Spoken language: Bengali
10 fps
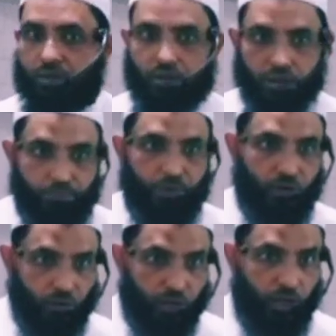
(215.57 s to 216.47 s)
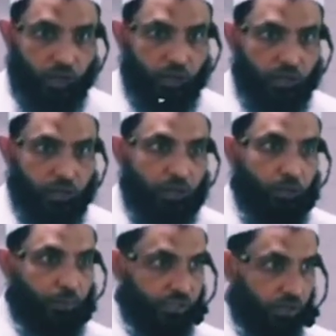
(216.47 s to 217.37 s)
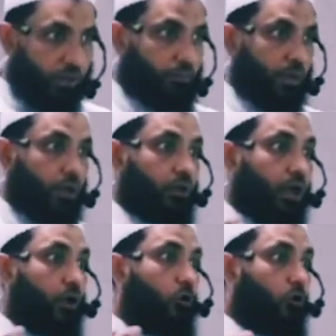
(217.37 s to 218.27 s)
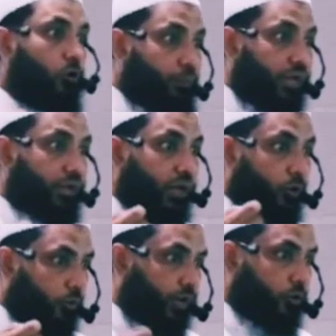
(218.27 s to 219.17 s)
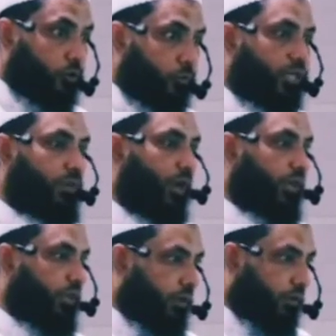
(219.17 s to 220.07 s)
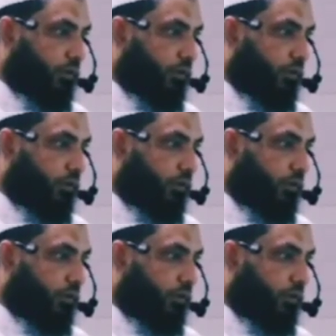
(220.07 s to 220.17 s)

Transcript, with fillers: তাকাব্বাল আল্লাহ বা তাকাব্বাল আল্লাহ মিন্না ও মিনকুম কি মানিয়ে